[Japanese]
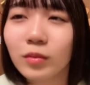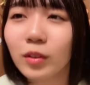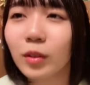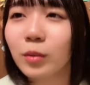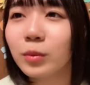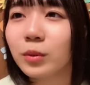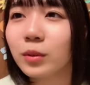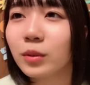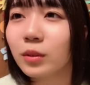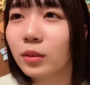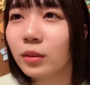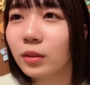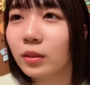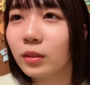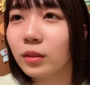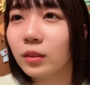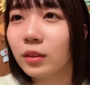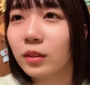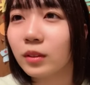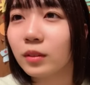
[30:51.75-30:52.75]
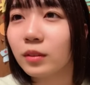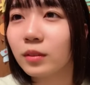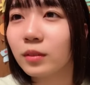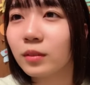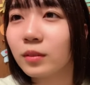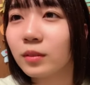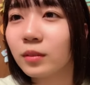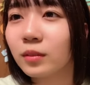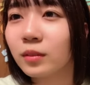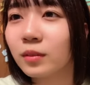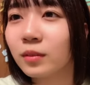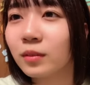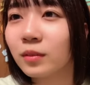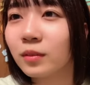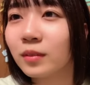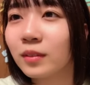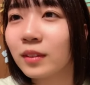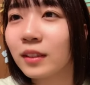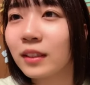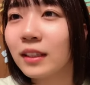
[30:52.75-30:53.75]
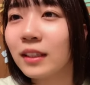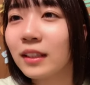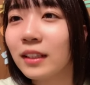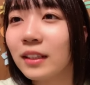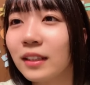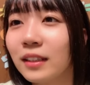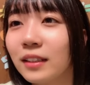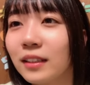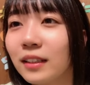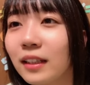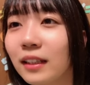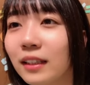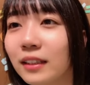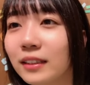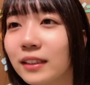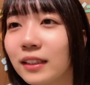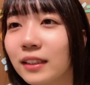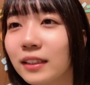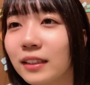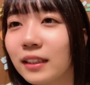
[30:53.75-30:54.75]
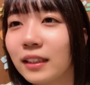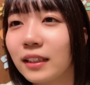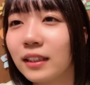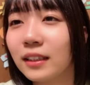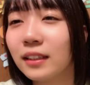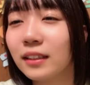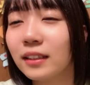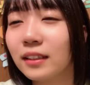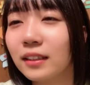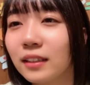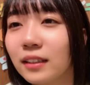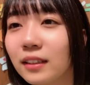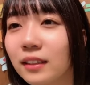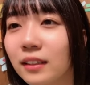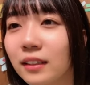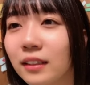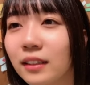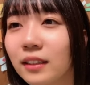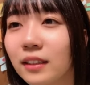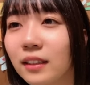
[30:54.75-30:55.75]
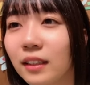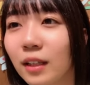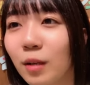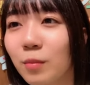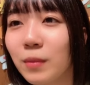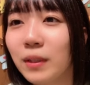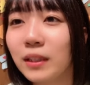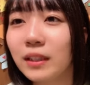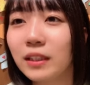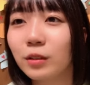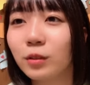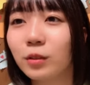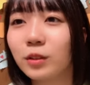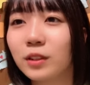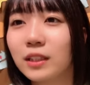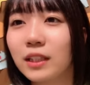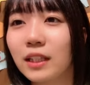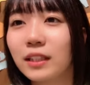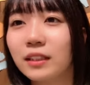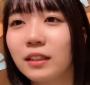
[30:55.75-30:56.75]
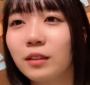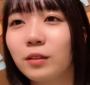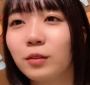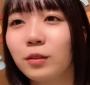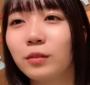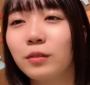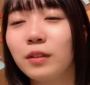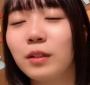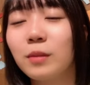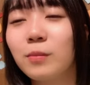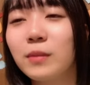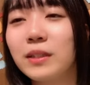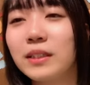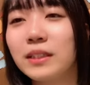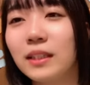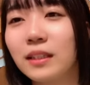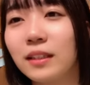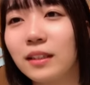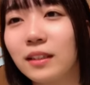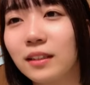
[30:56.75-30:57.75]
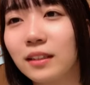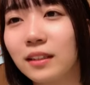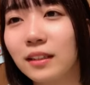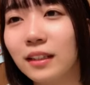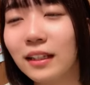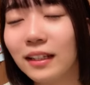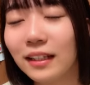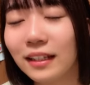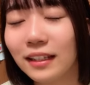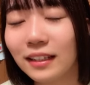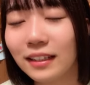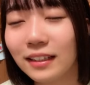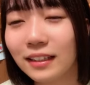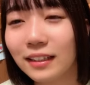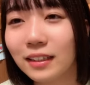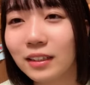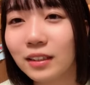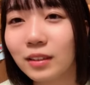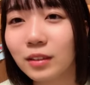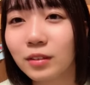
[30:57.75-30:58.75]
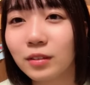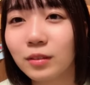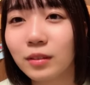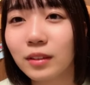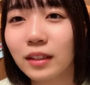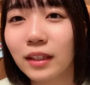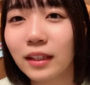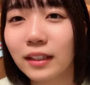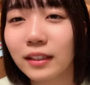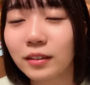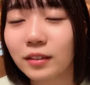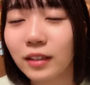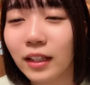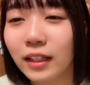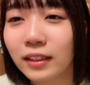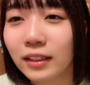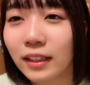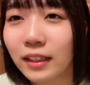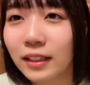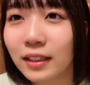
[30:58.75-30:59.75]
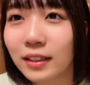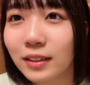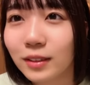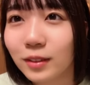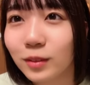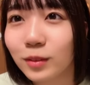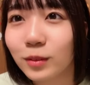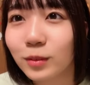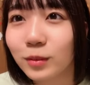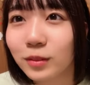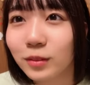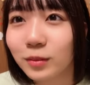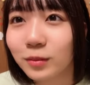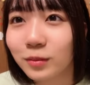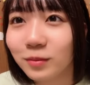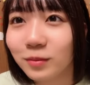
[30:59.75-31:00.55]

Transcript: 食べたい中ちゃんに「頑張って」と伝えてと言われましただってえー、早く会いたいです